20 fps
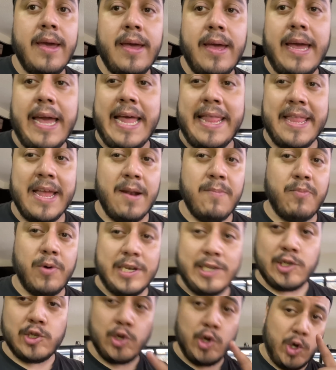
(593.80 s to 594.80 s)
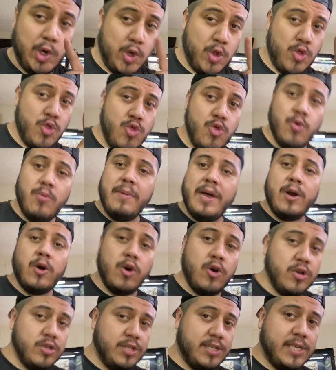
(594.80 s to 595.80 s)
en el puesto número
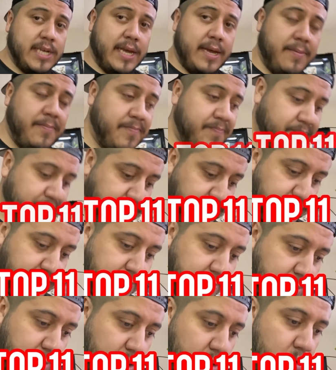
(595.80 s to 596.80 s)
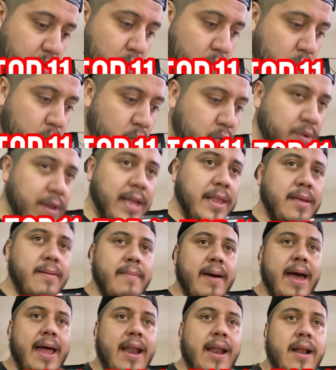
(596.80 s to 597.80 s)
11, un
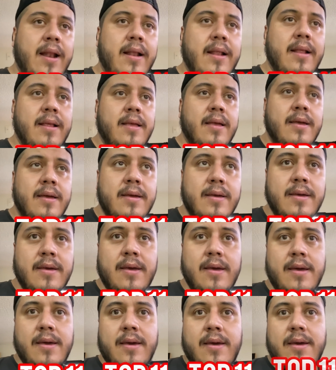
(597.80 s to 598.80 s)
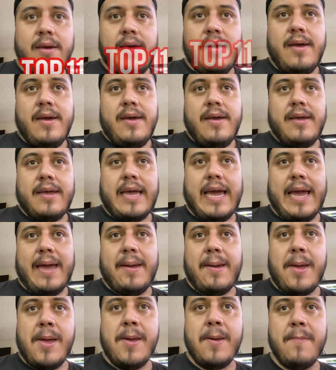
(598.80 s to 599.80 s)
animal
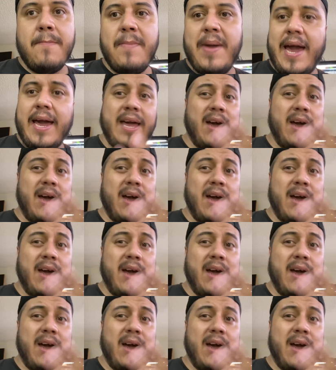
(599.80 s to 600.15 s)
que me ha